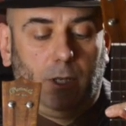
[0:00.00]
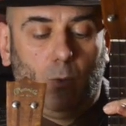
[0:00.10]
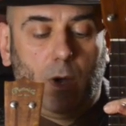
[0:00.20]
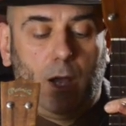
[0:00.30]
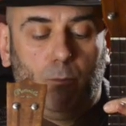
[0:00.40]
che
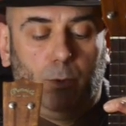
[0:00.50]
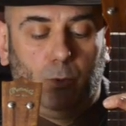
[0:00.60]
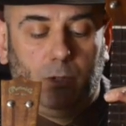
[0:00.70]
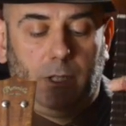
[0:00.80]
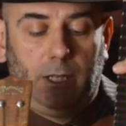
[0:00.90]
qua è un po'
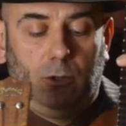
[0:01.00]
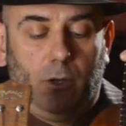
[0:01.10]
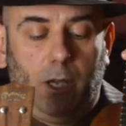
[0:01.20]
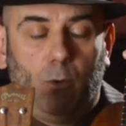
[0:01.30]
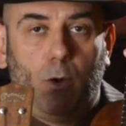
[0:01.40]
più
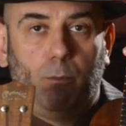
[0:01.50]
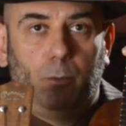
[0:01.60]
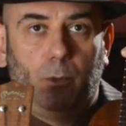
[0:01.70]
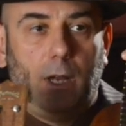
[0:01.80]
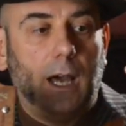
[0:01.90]
stretto e qua un po'
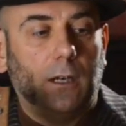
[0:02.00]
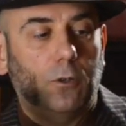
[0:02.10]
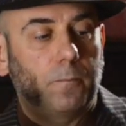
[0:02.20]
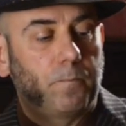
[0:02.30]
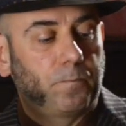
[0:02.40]
più
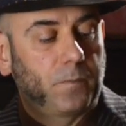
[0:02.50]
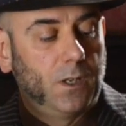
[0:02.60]
largo